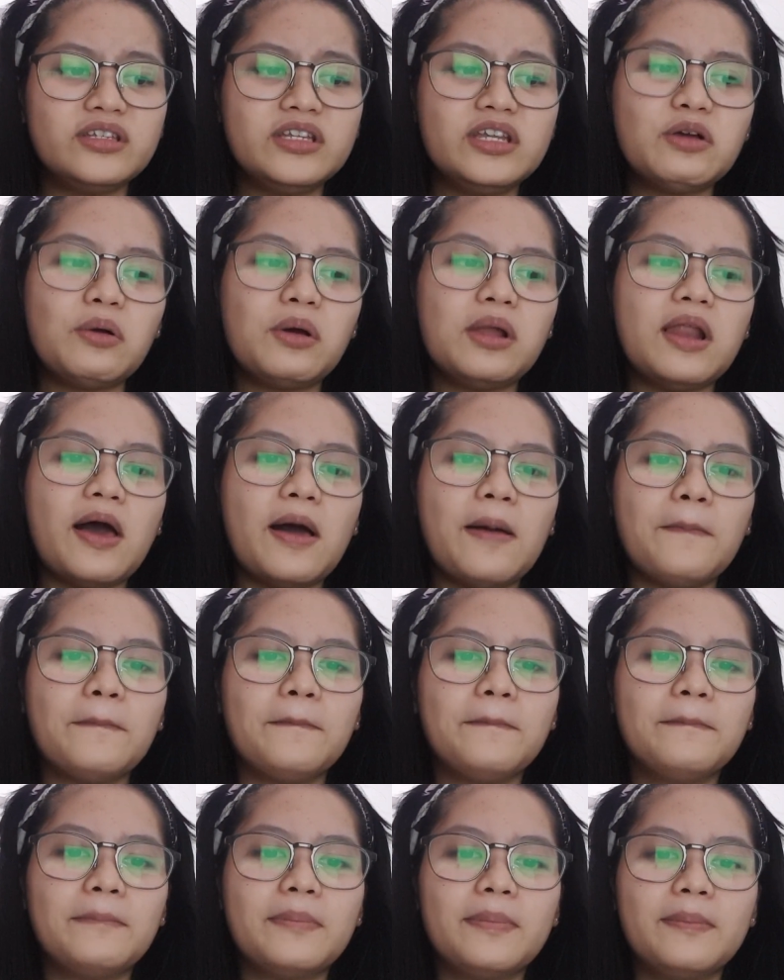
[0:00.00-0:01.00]
Hindi ko
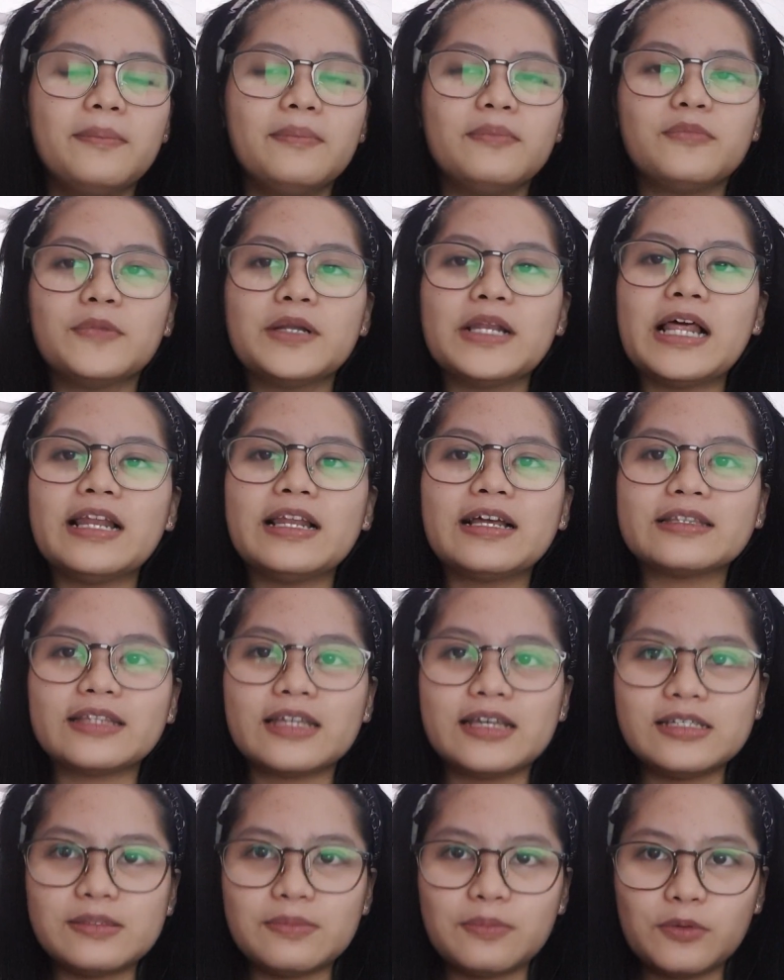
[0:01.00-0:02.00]
alam, wala lang,
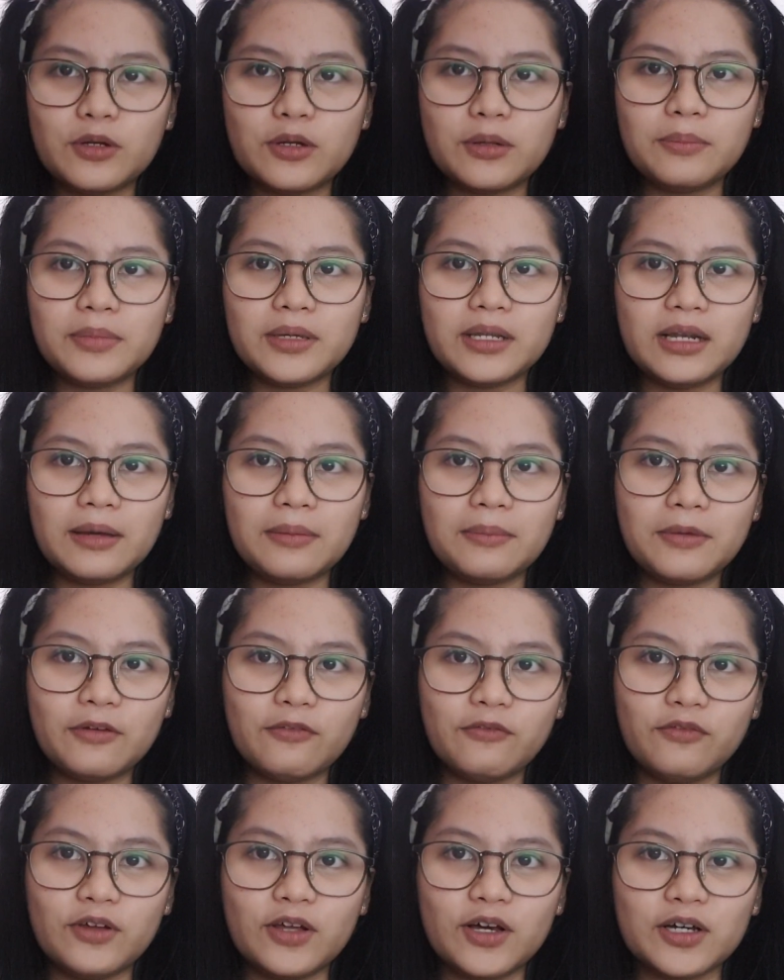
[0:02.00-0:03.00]
naisip ko lang bigla
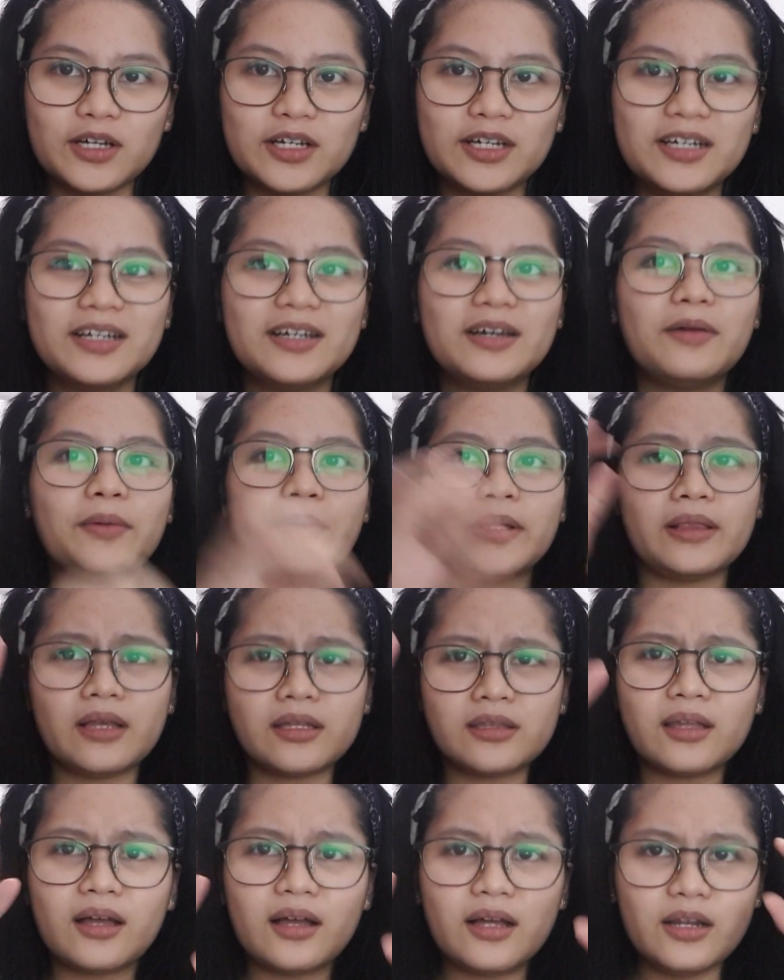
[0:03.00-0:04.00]
mag-vlog. Oh.
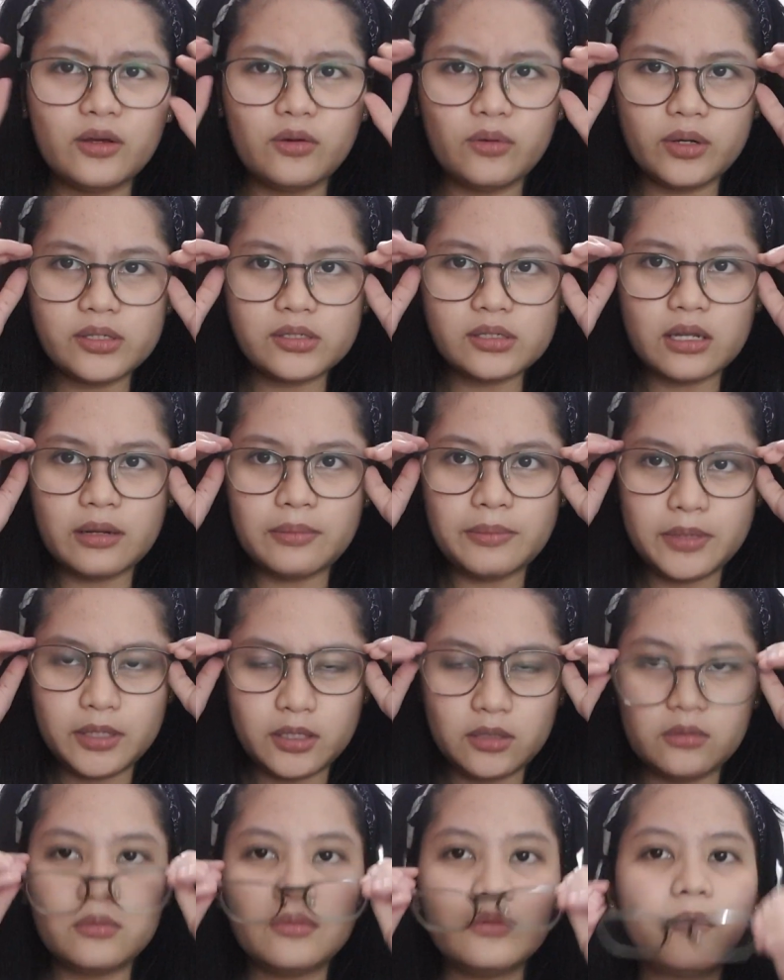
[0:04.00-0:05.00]
Natanggal ko yung salamin
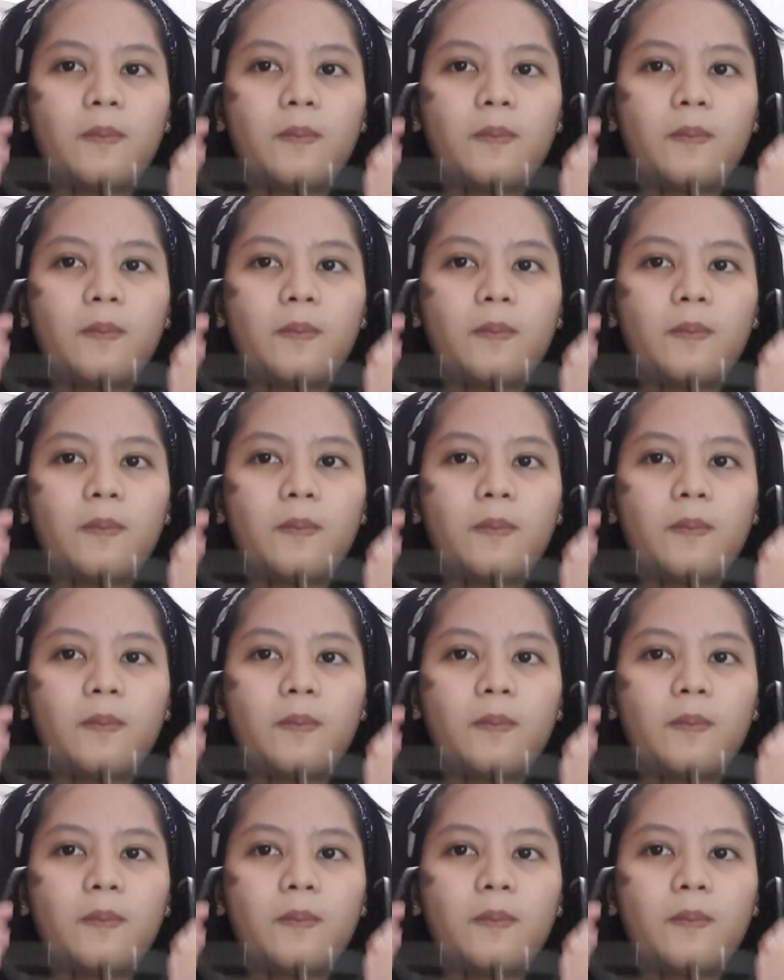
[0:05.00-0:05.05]
ko.